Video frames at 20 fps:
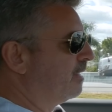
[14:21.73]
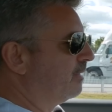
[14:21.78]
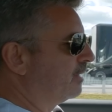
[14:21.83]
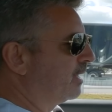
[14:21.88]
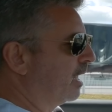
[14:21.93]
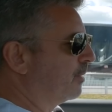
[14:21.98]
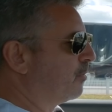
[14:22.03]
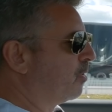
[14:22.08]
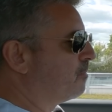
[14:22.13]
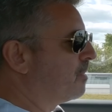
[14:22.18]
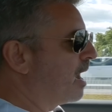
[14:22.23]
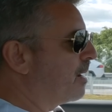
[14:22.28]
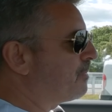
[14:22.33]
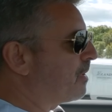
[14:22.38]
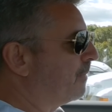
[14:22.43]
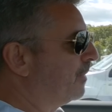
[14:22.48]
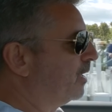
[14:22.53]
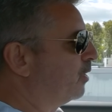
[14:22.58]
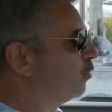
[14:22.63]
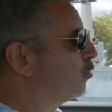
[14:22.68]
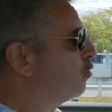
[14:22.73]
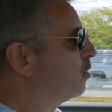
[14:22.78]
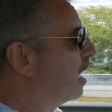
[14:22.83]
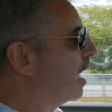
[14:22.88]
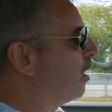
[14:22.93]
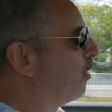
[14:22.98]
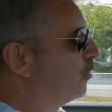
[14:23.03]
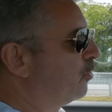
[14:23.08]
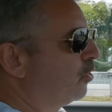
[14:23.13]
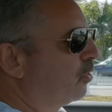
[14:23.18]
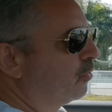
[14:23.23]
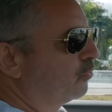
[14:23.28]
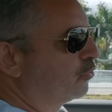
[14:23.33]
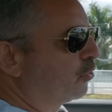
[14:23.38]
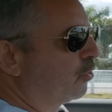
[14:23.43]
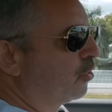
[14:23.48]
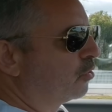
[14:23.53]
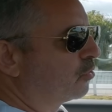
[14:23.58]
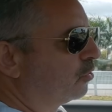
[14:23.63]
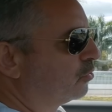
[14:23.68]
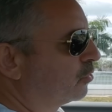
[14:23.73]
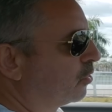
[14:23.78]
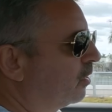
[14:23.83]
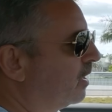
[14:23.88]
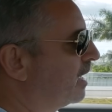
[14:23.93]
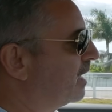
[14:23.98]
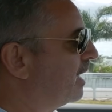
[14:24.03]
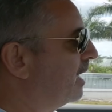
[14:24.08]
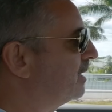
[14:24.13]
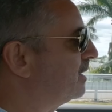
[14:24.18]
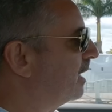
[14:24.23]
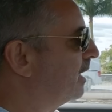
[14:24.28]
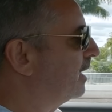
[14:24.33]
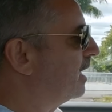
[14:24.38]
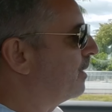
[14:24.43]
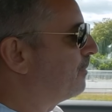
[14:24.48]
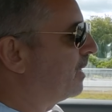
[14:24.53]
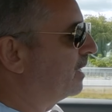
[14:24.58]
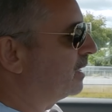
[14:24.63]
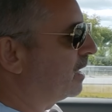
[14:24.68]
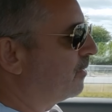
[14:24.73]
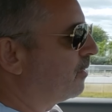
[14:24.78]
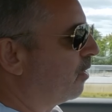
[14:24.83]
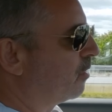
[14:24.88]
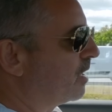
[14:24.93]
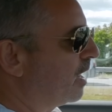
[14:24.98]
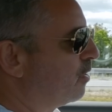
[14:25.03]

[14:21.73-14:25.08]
tenemos mapa, menú, audio, todos los controles acá están en la parte de abajo y hay